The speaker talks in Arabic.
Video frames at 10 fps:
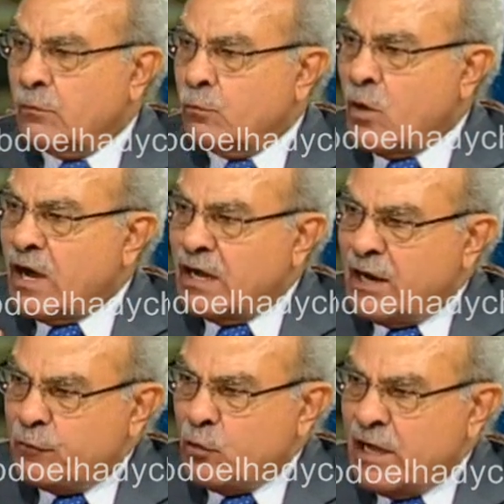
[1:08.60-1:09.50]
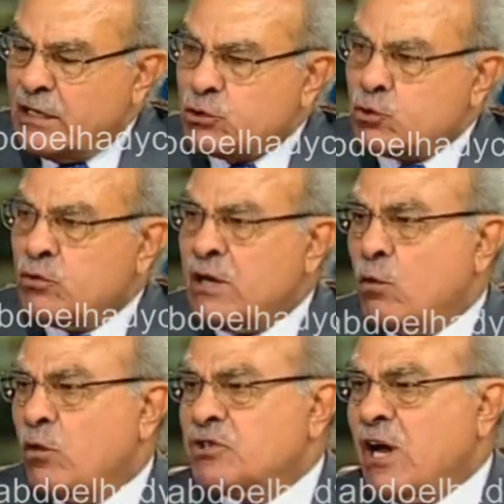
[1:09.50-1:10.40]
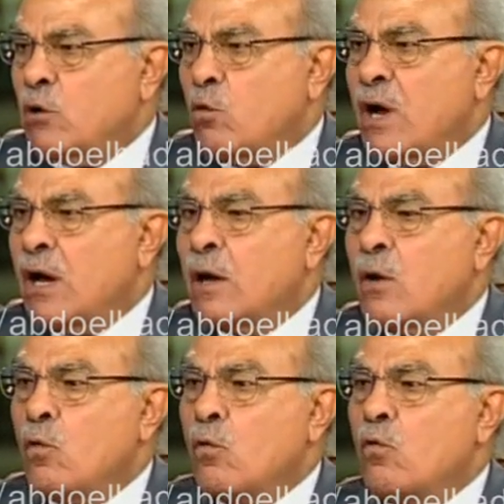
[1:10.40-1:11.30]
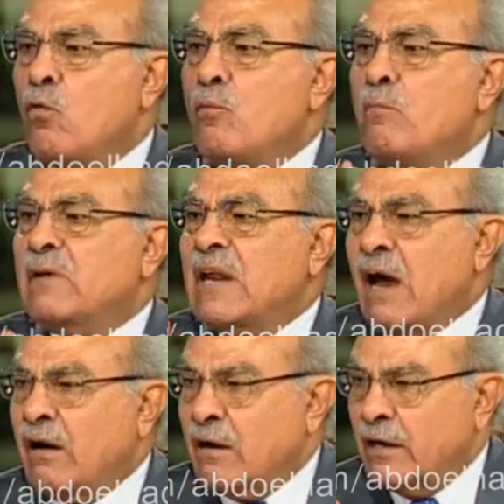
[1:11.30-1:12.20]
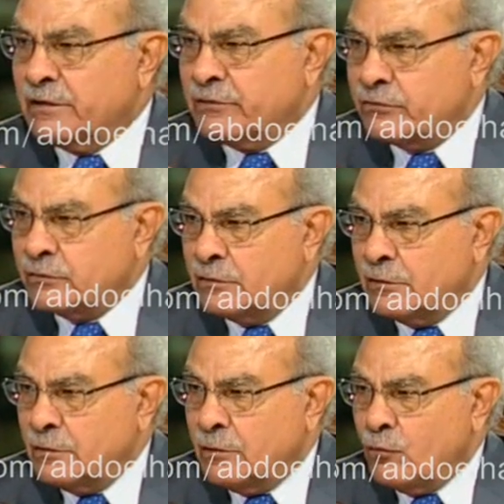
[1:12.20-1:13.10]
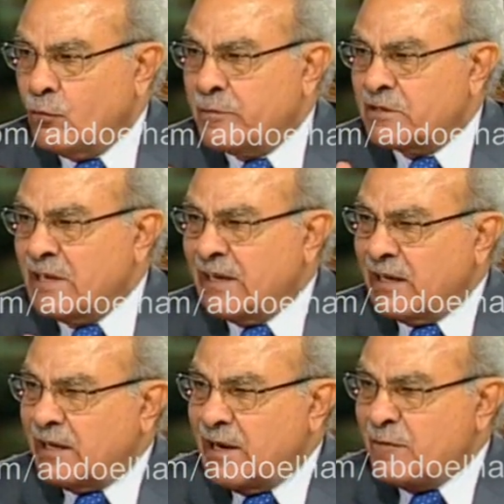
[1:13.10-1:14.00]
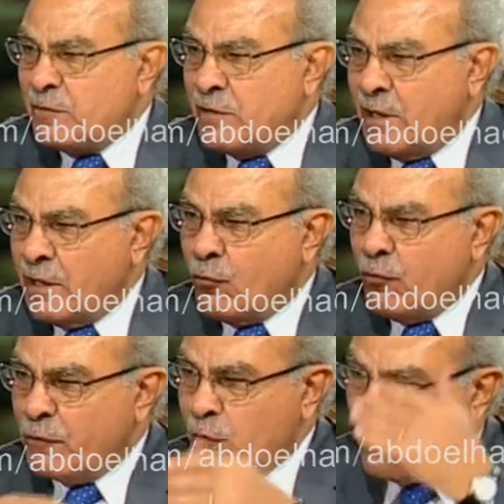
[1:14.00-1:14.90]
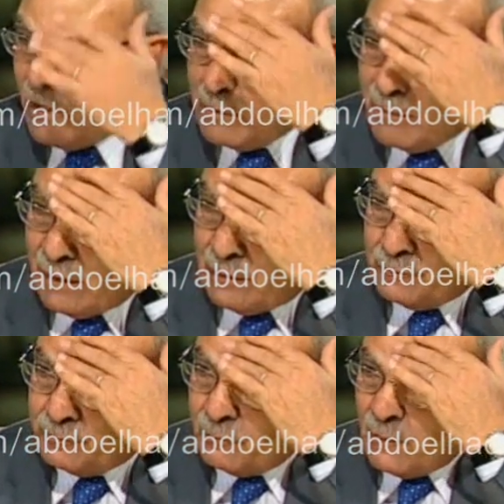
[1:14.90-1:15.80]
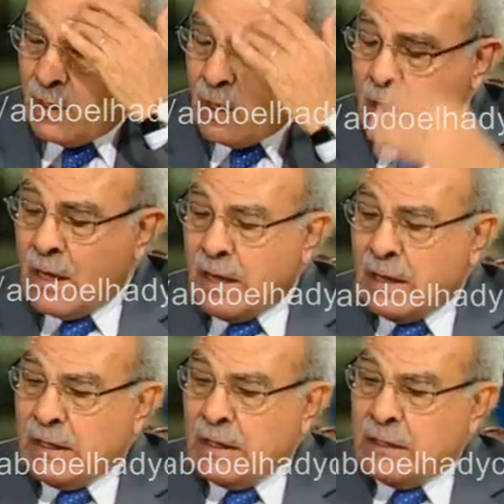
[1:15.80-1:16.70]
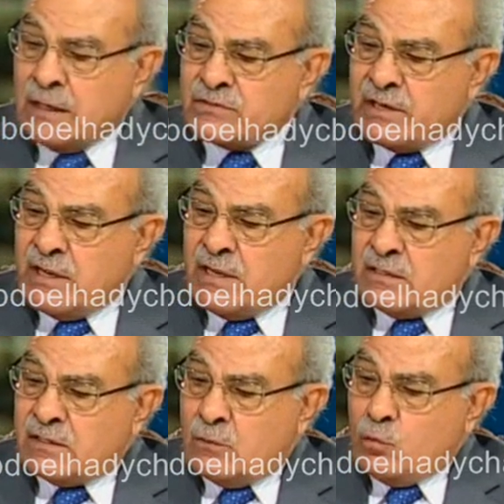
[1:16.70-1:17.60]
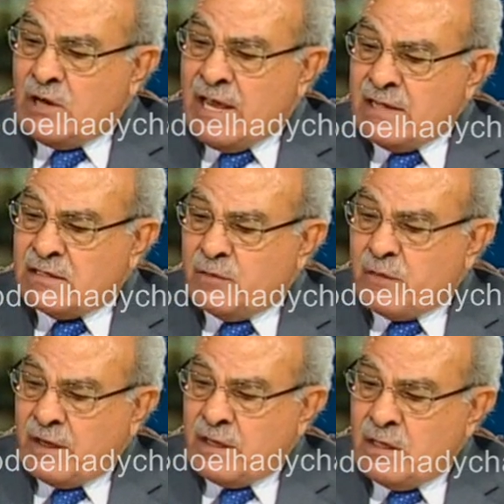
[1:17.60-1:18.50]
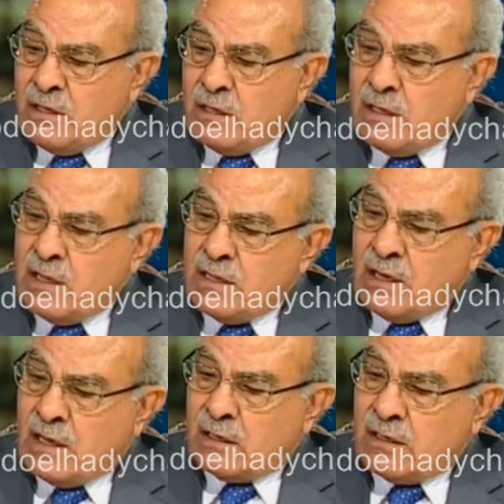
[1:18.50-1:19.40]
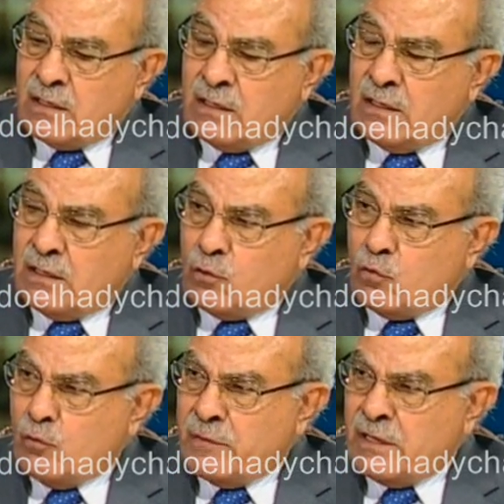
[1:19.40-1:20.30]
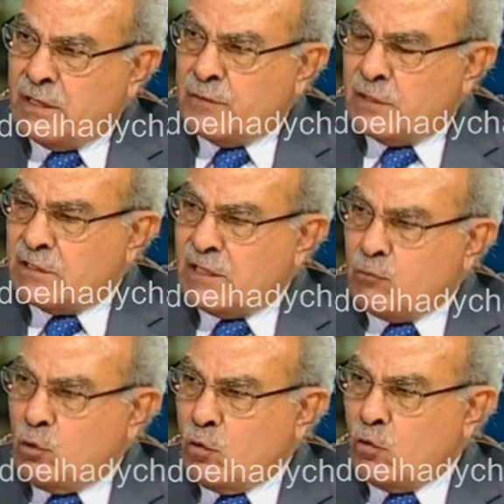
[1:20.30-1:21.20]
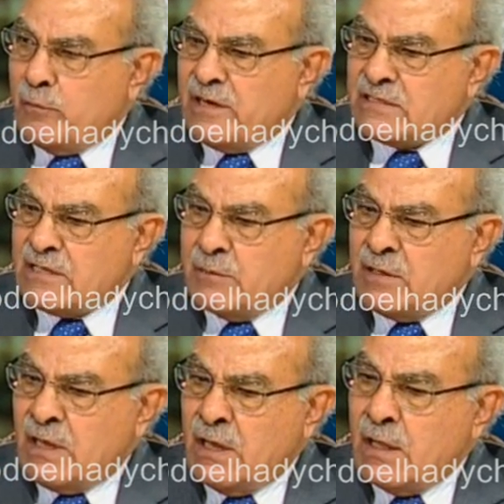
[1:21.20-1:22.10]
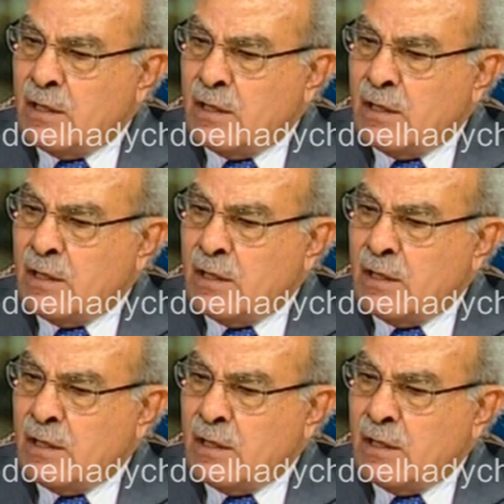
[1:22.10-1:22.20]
وخالفوا أهل السنة وجعلوها أم العقائد وبالتالي الخلاف فيها كفر وإيمان النظرية الولاية الفقيه اللي هي قررها الخميني في كتابه الحكومة الإسلامية